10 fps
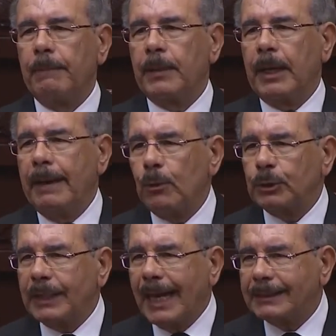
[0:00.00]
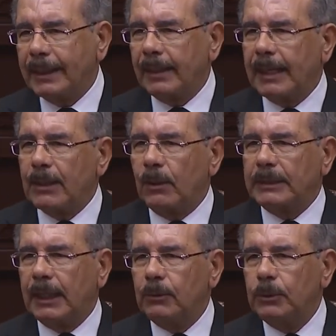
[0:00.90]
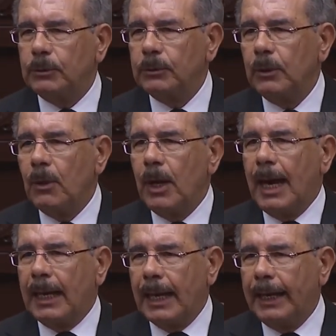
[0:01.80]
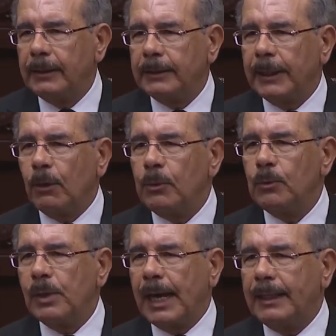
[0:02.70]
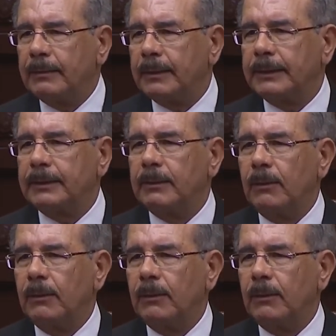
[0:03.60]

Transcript: Hemos acercado la salud a la gente como nunca antes.